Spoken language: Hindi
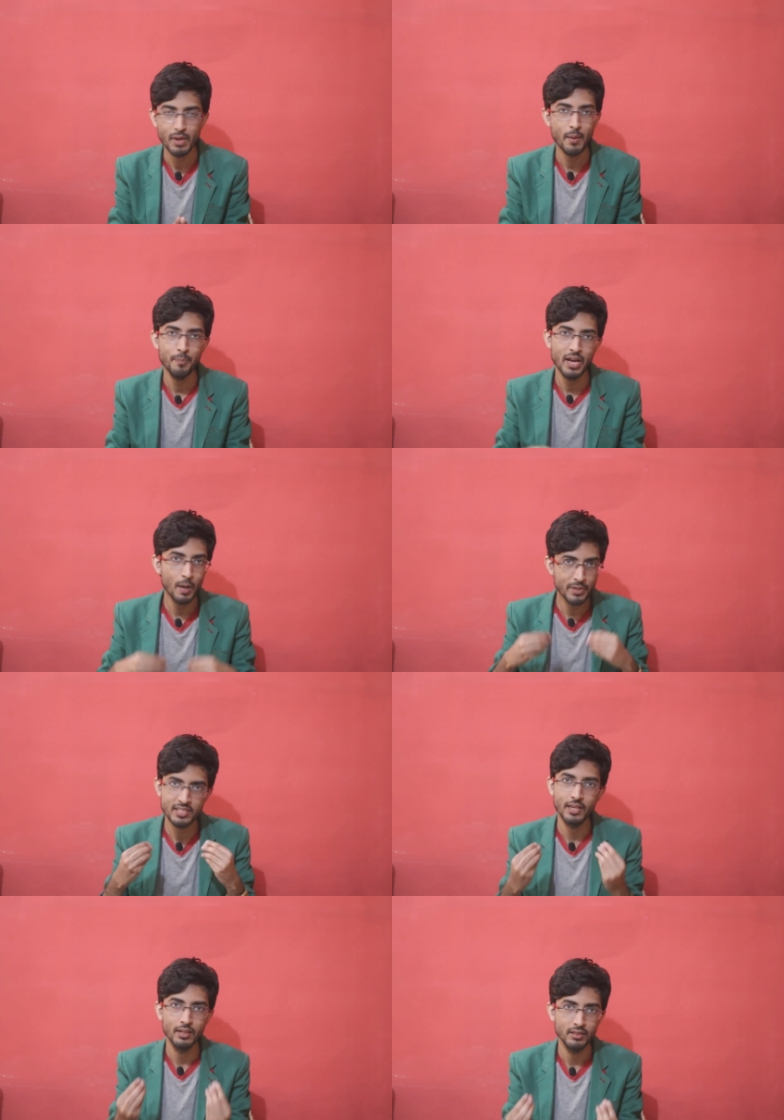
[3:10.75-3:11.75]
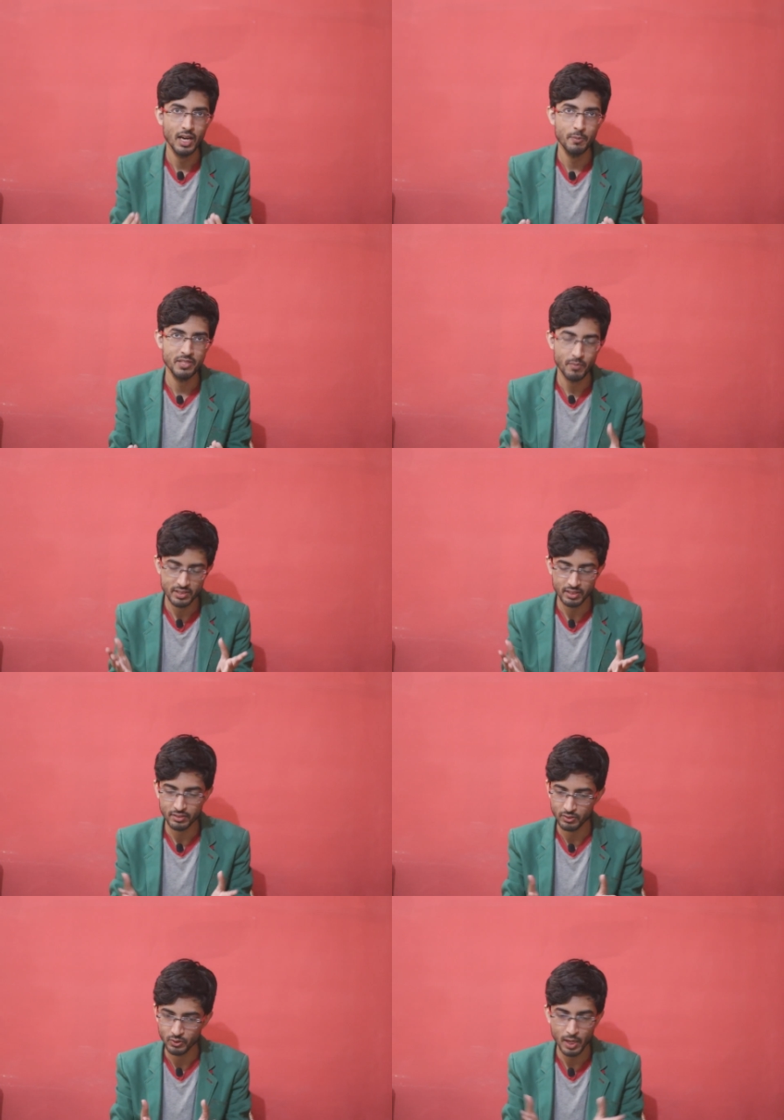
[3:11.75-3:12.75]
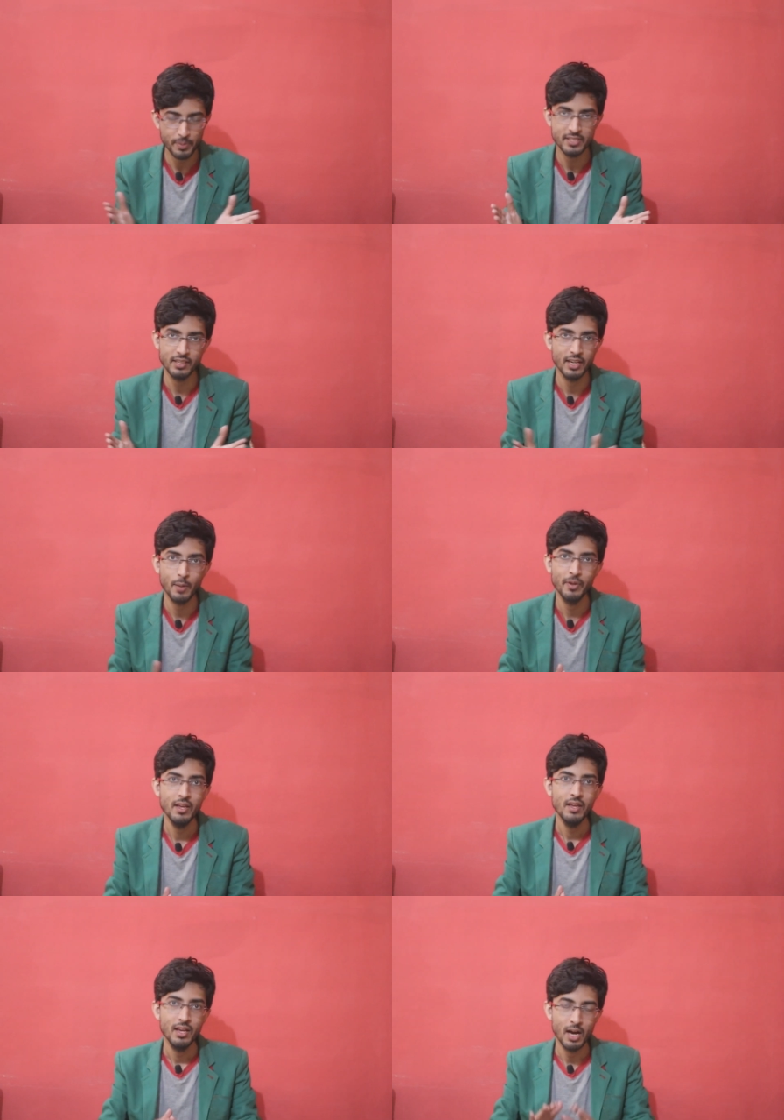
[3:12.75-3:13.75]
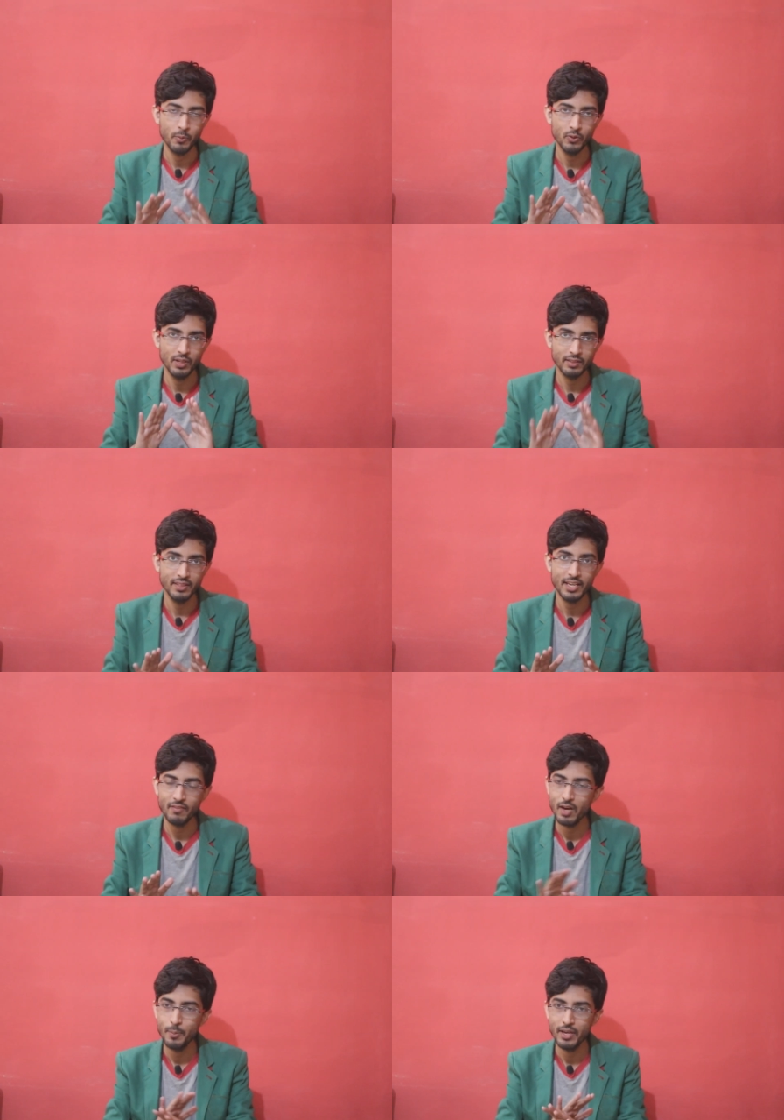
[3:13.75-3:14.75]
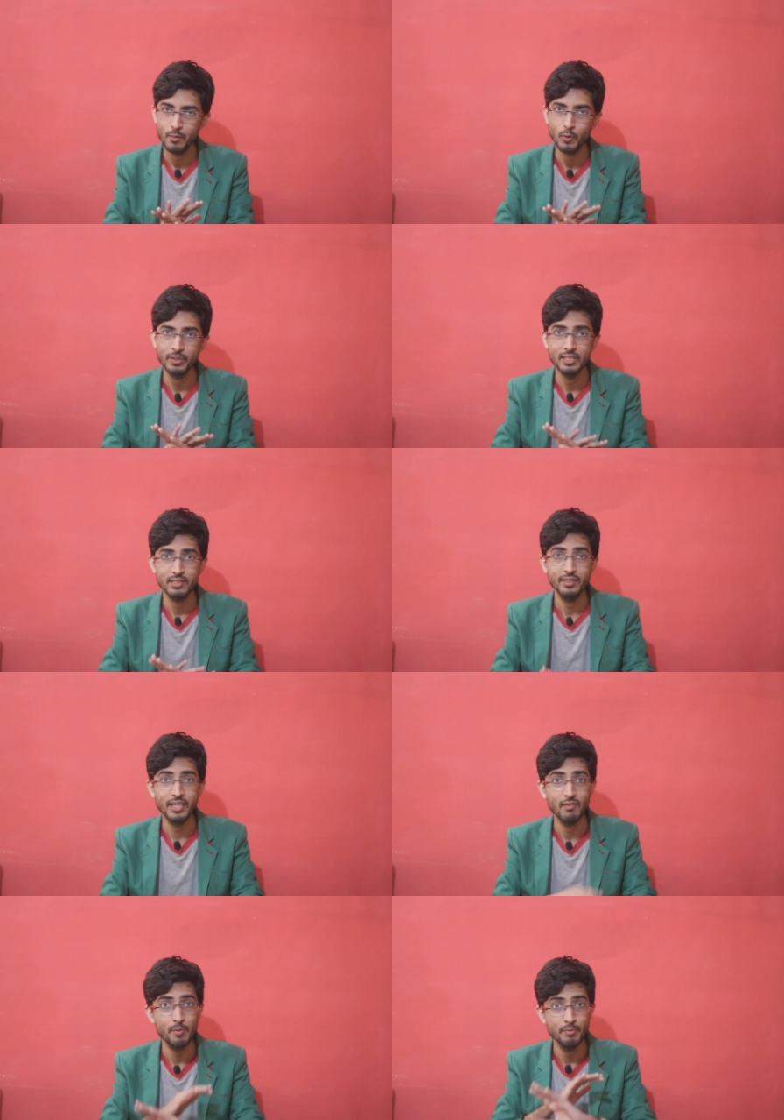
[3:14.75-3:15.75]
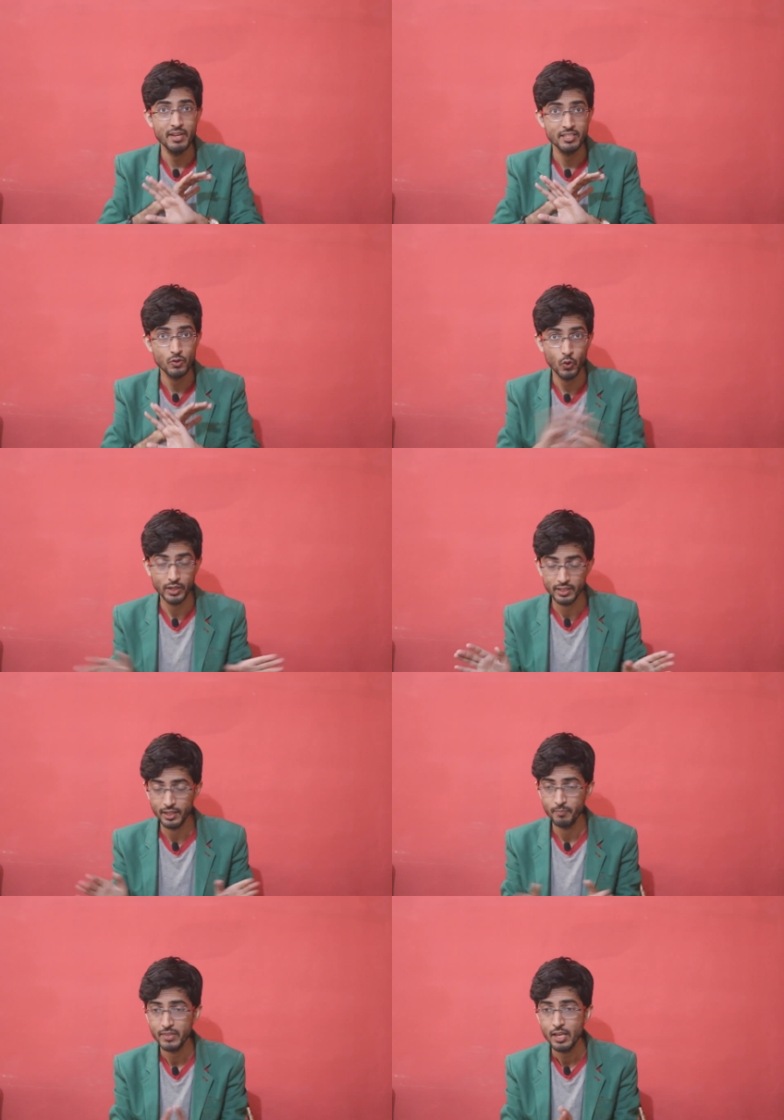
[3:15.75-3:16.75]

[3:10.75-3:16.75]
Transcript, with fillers: मैं अभी से आपसे माजरत करता हूँ अभी से अगर आप आपको लगता है कि वहाँ पर आपको पता चलता है कि वहाँ पर मैचेज़ हो ही नहीं रहे